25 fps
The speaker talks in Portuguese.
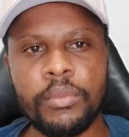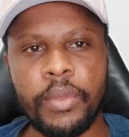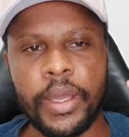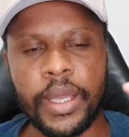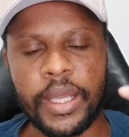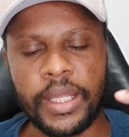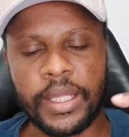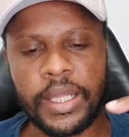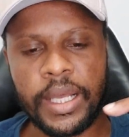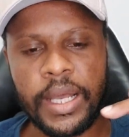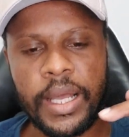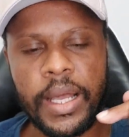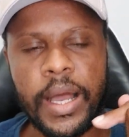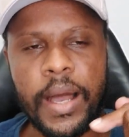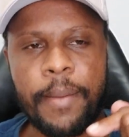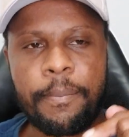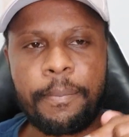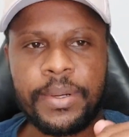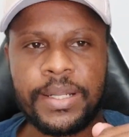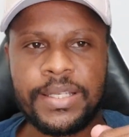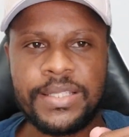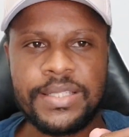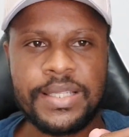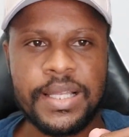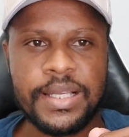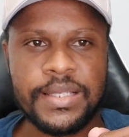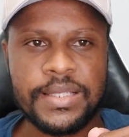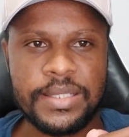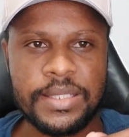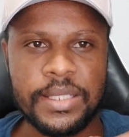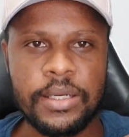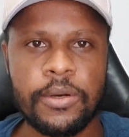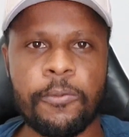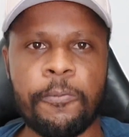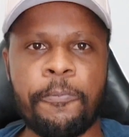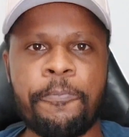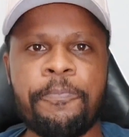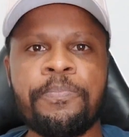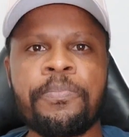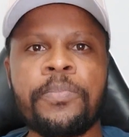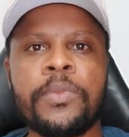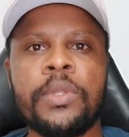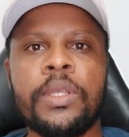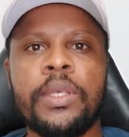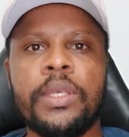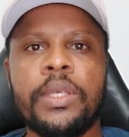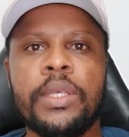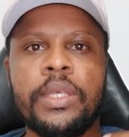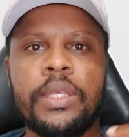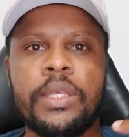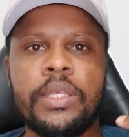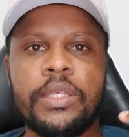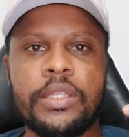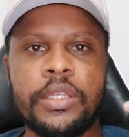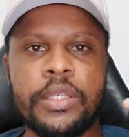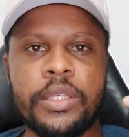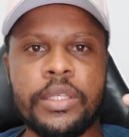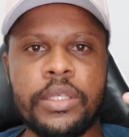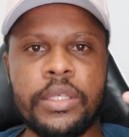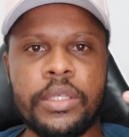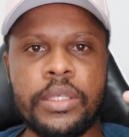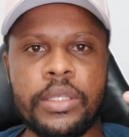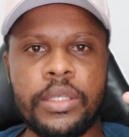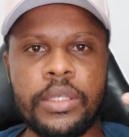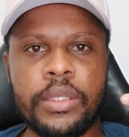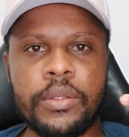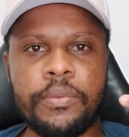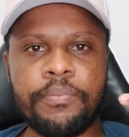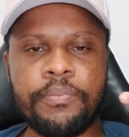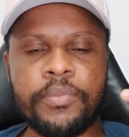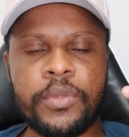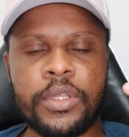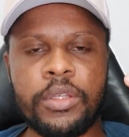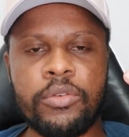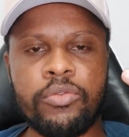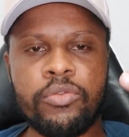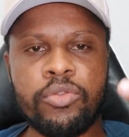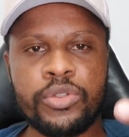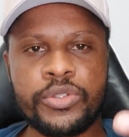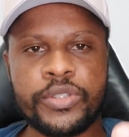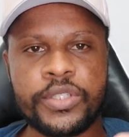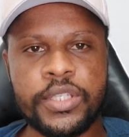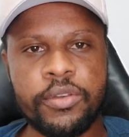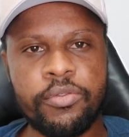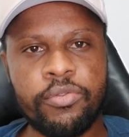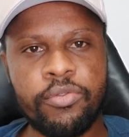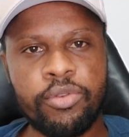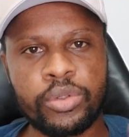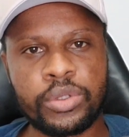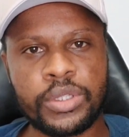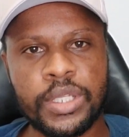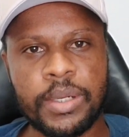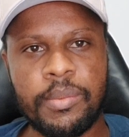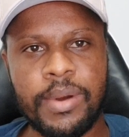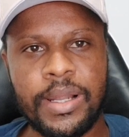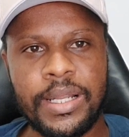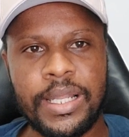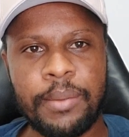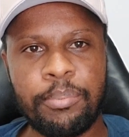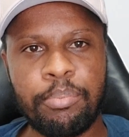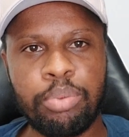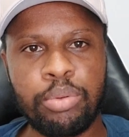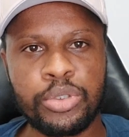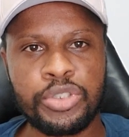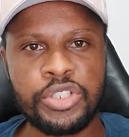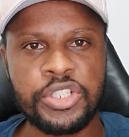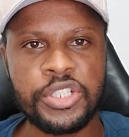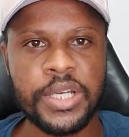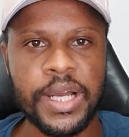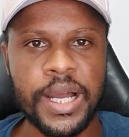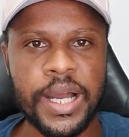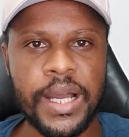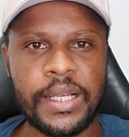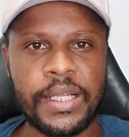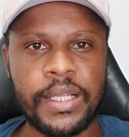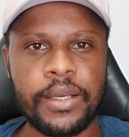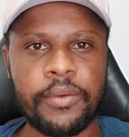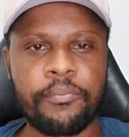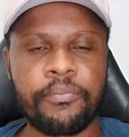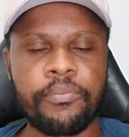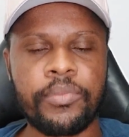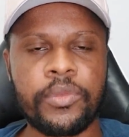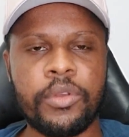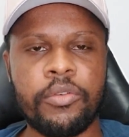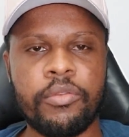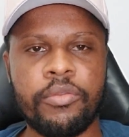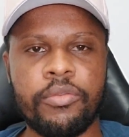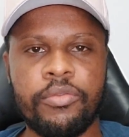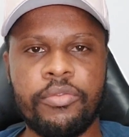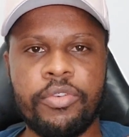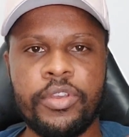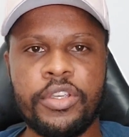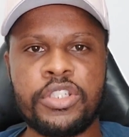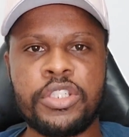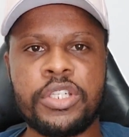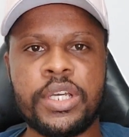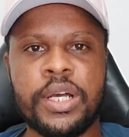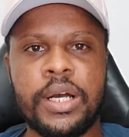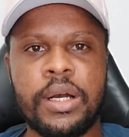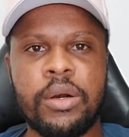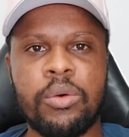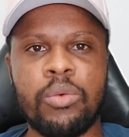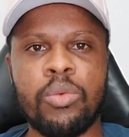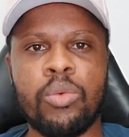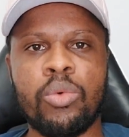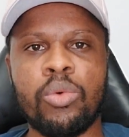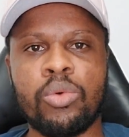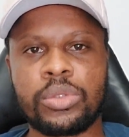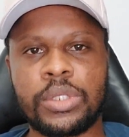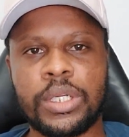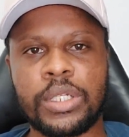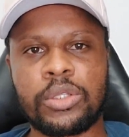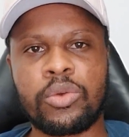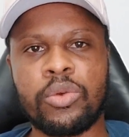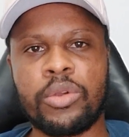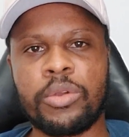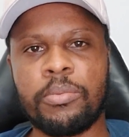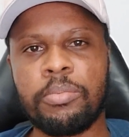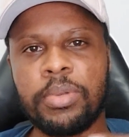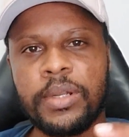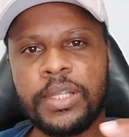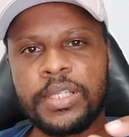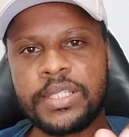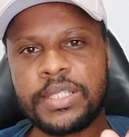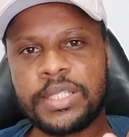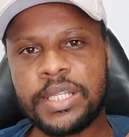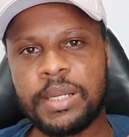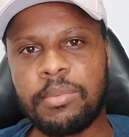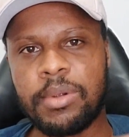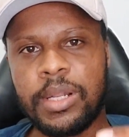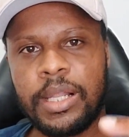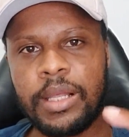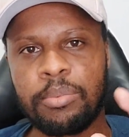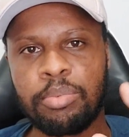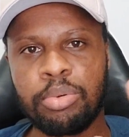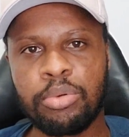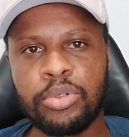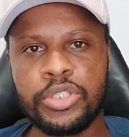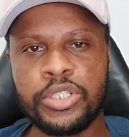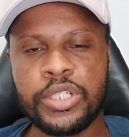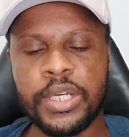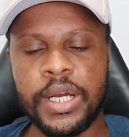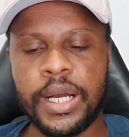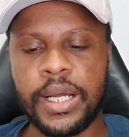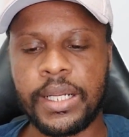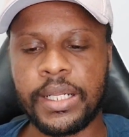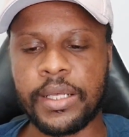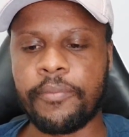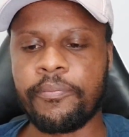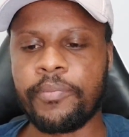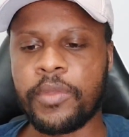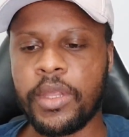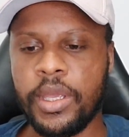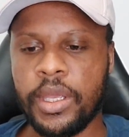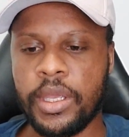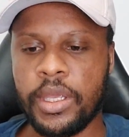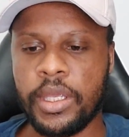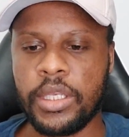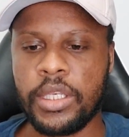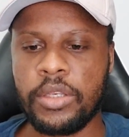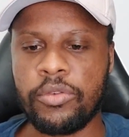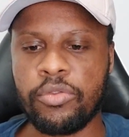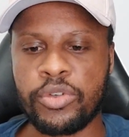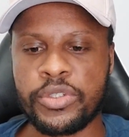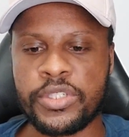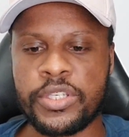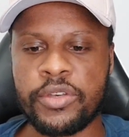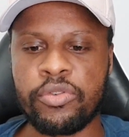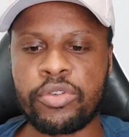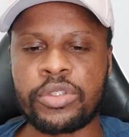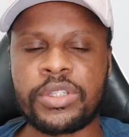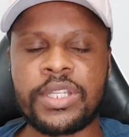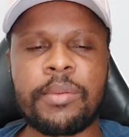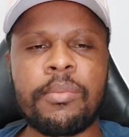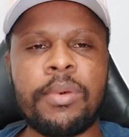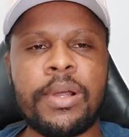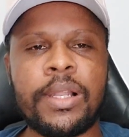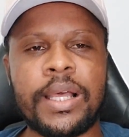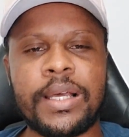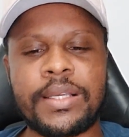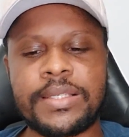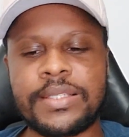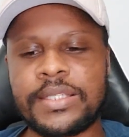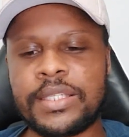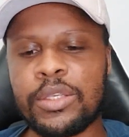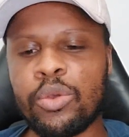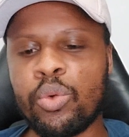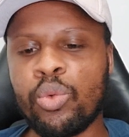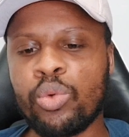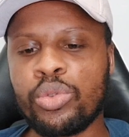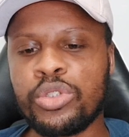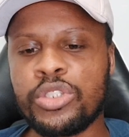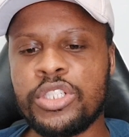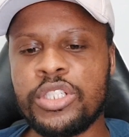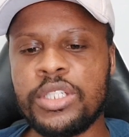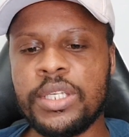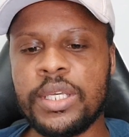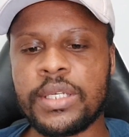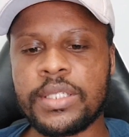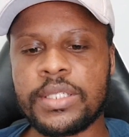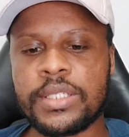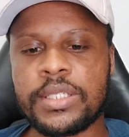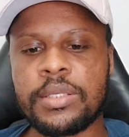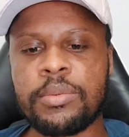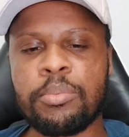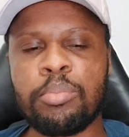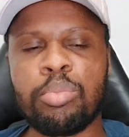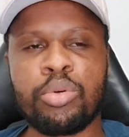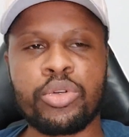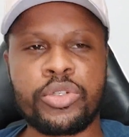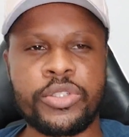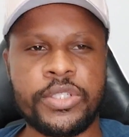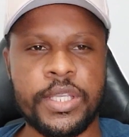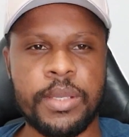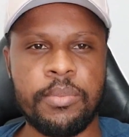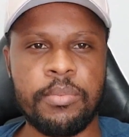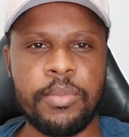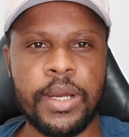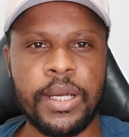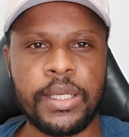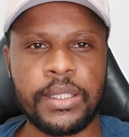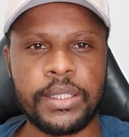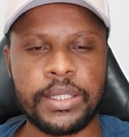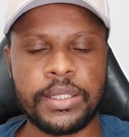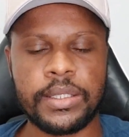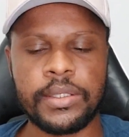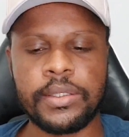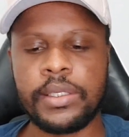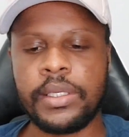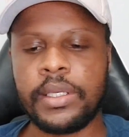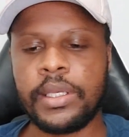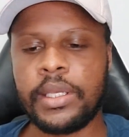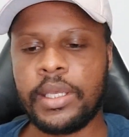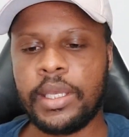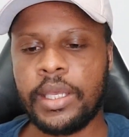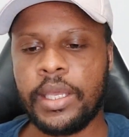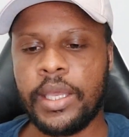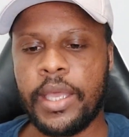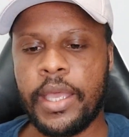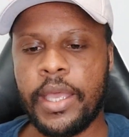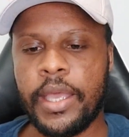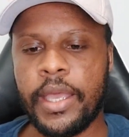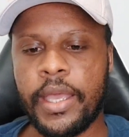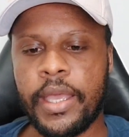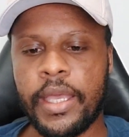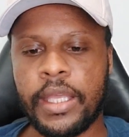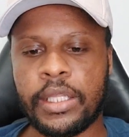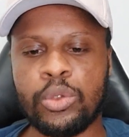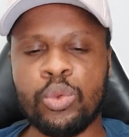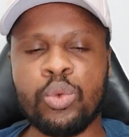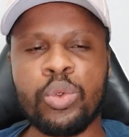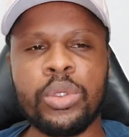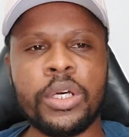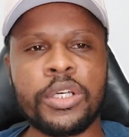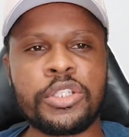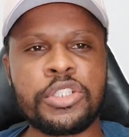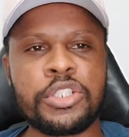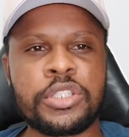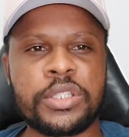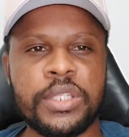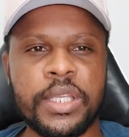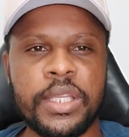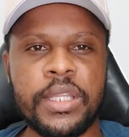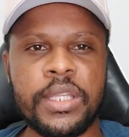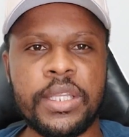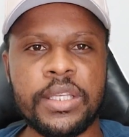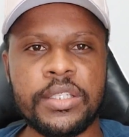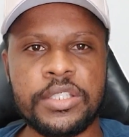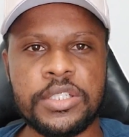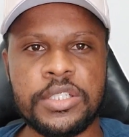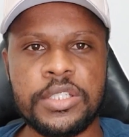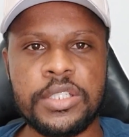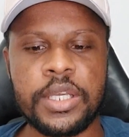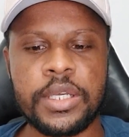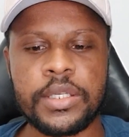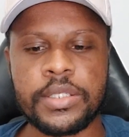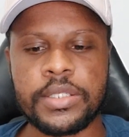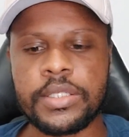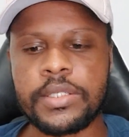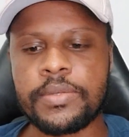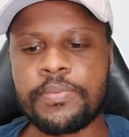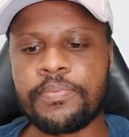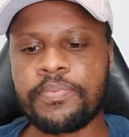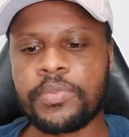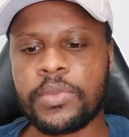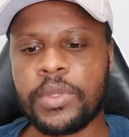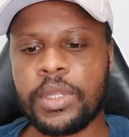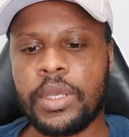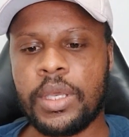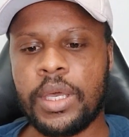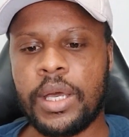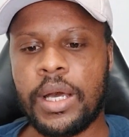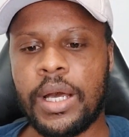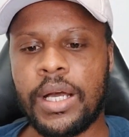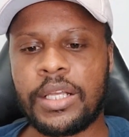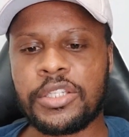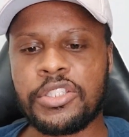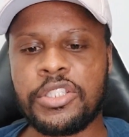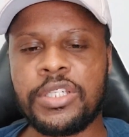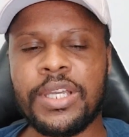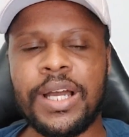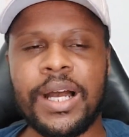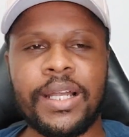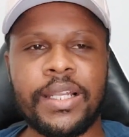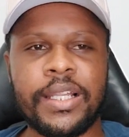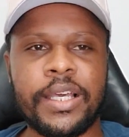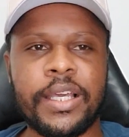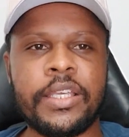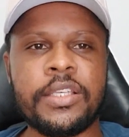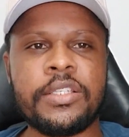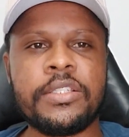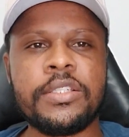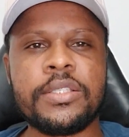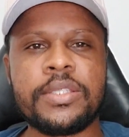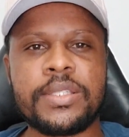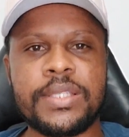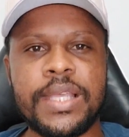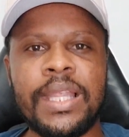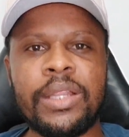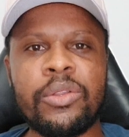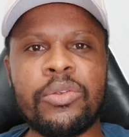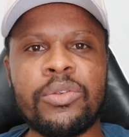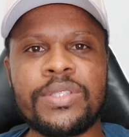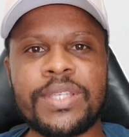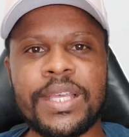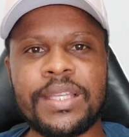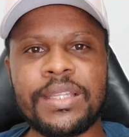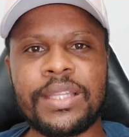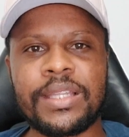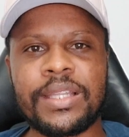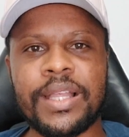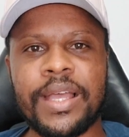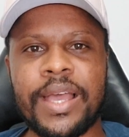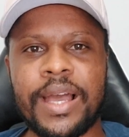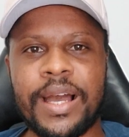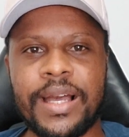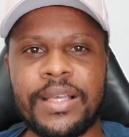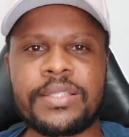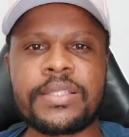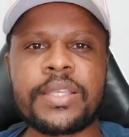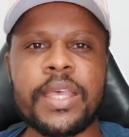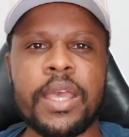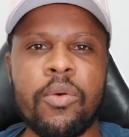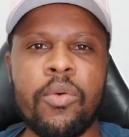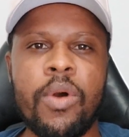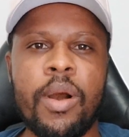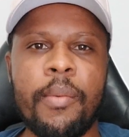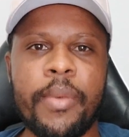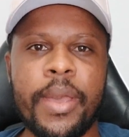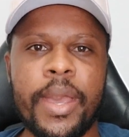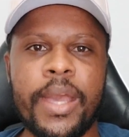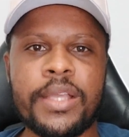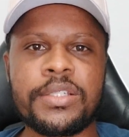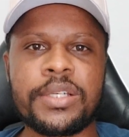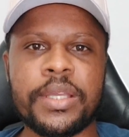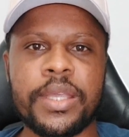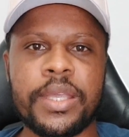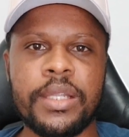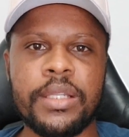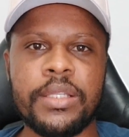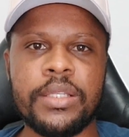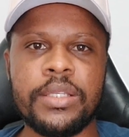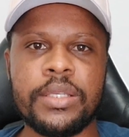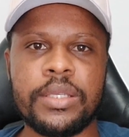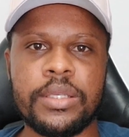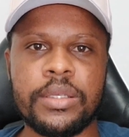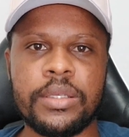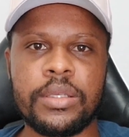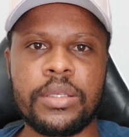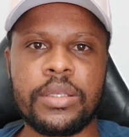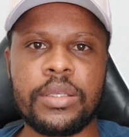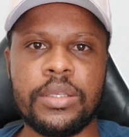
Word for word: ela a prestação e, e você for trabalhar por diária, fechar um contrato com a empresa e trabalhar por diária, e você for trabalhar 5 dias por semana, é, durante 30 dias a diária aí de 170 reais, que é uma média que ele,